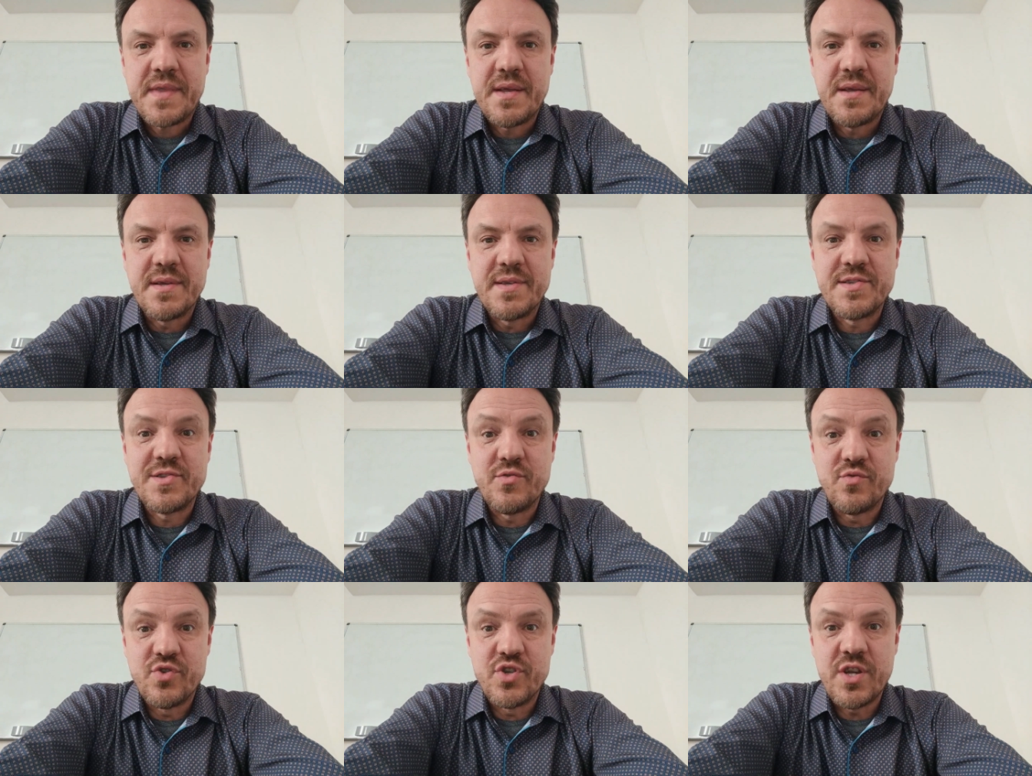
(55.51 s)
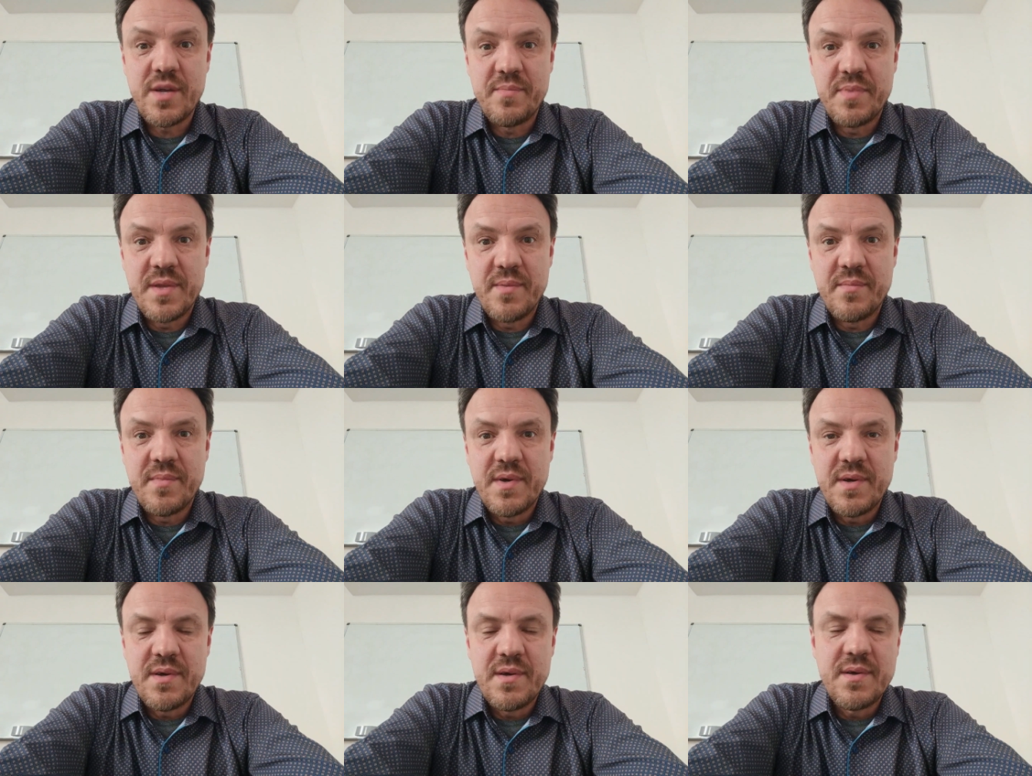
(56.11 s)
э,
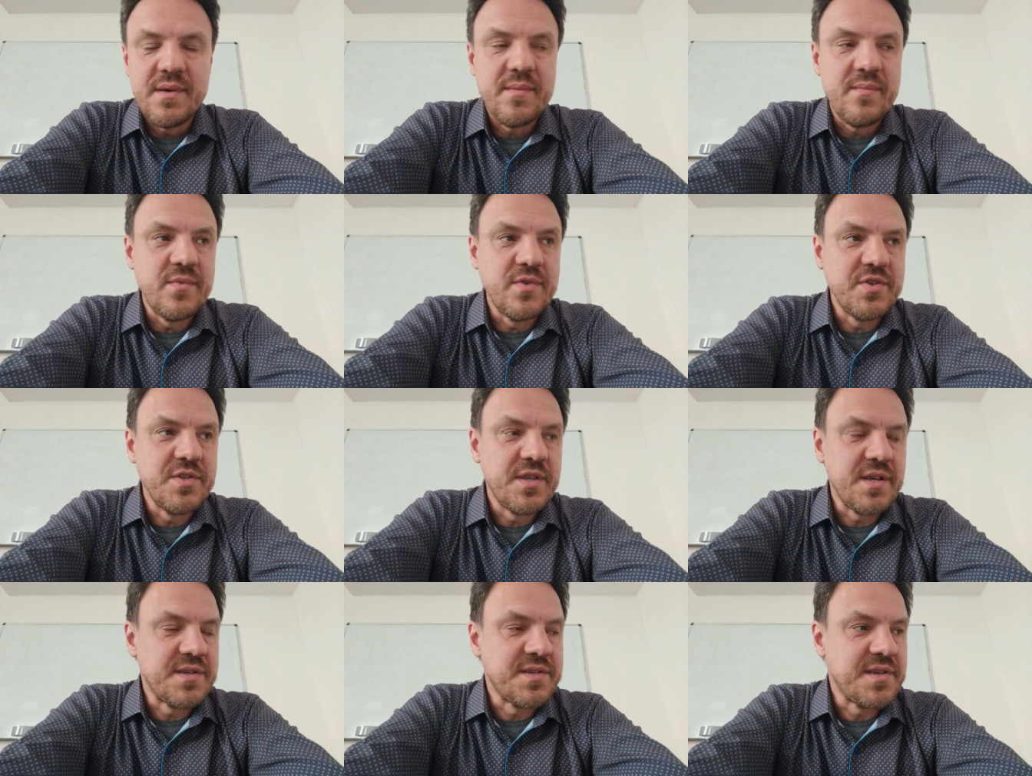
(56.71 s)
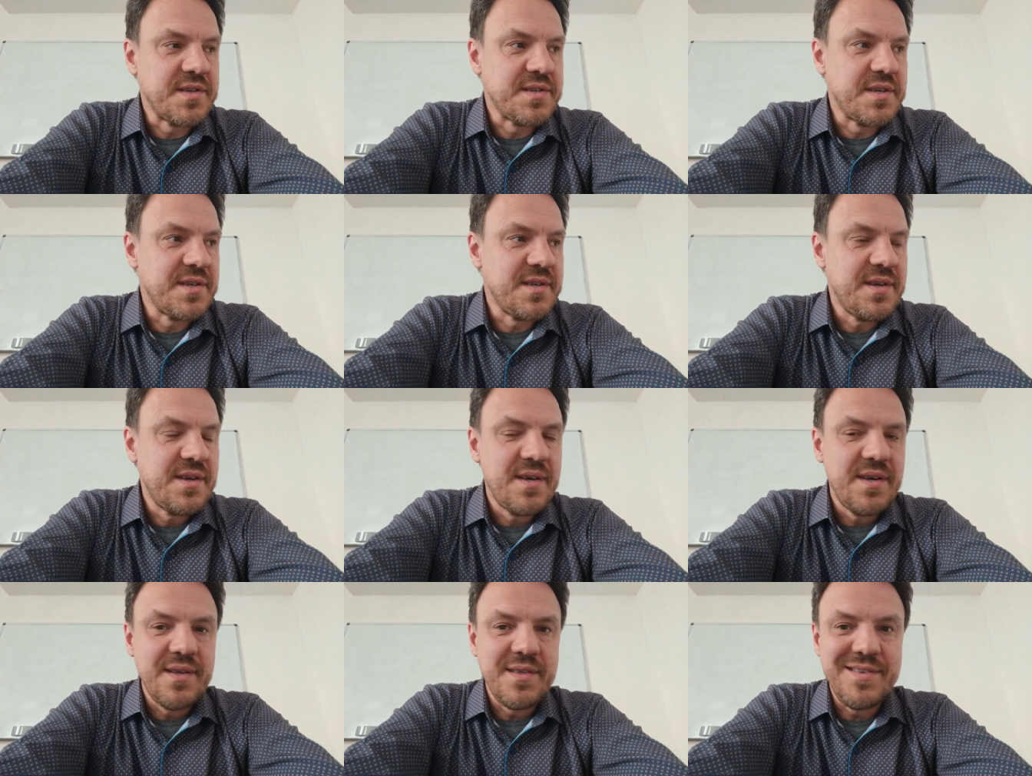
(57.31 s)
служебным, можно так сказать,
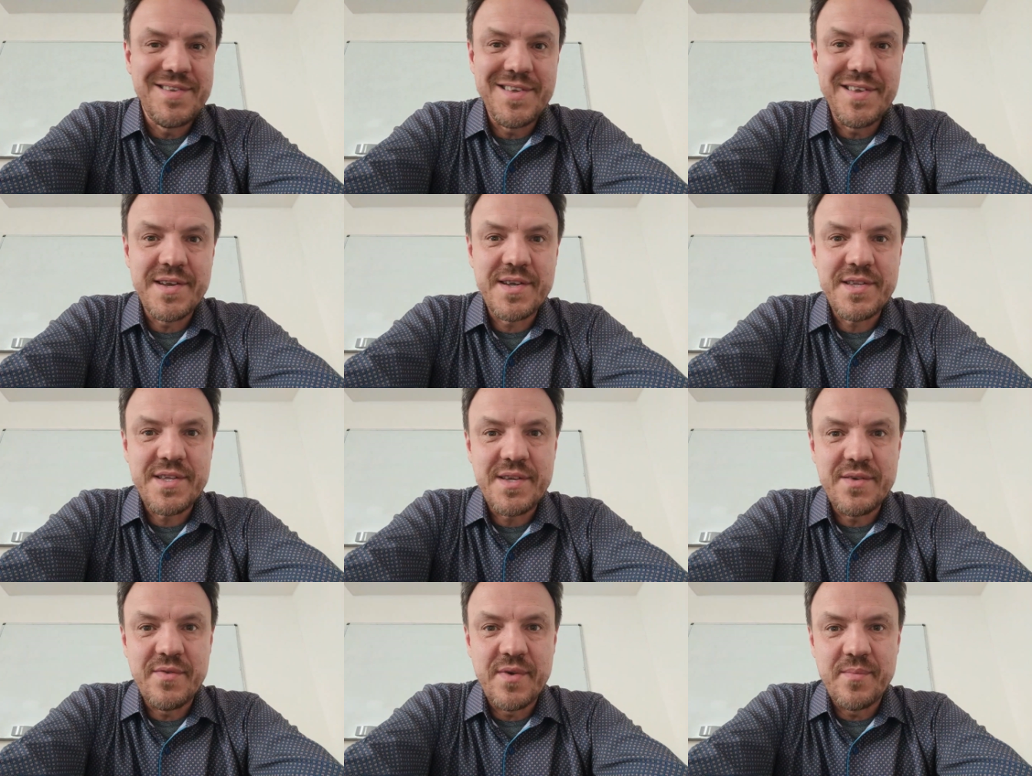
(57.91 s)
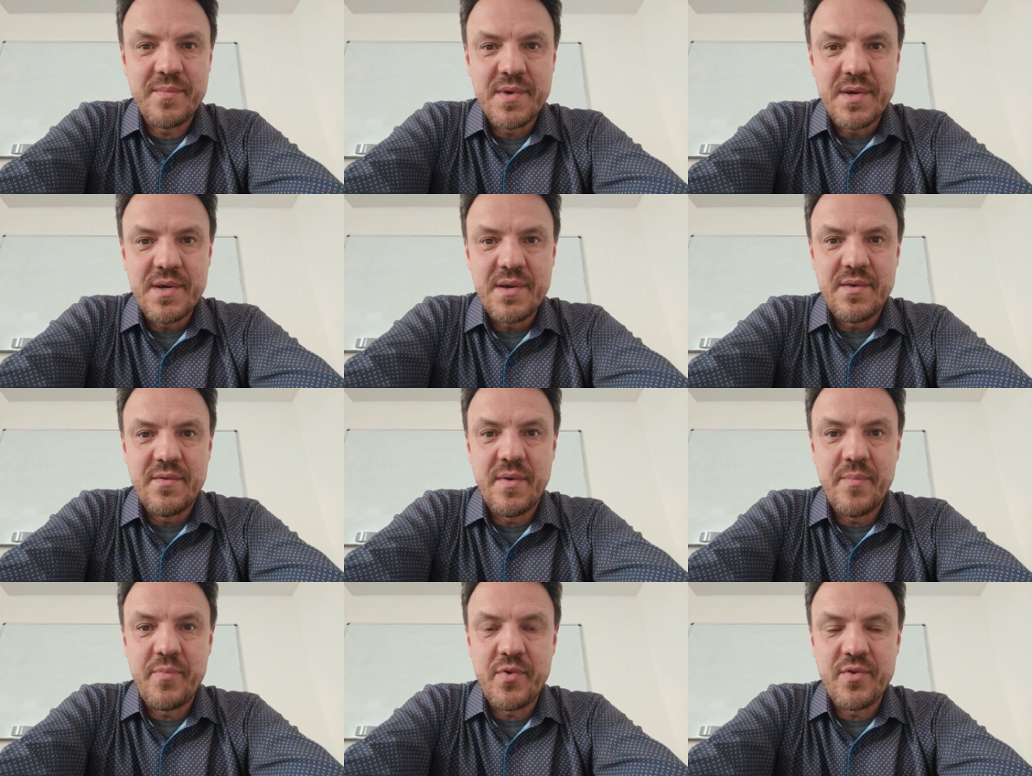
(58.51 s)
директивам,
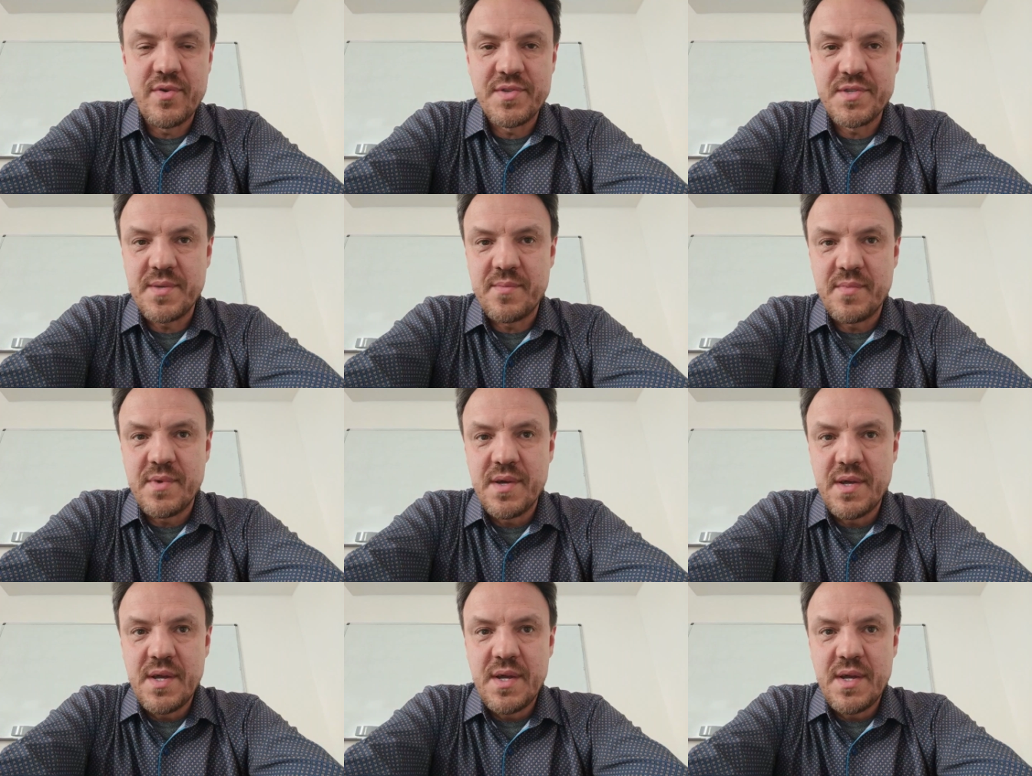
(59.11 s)
вопросам.